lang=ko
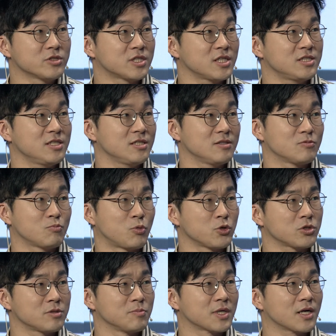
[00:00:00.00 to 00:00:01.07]
차인지
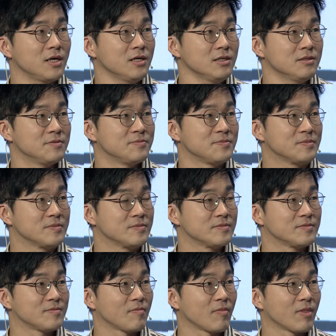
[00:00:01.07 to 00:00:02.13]
보셨습니까?
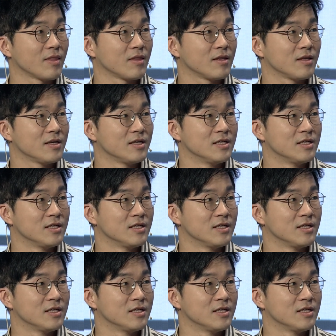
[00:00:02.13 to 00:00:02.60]
저 차요?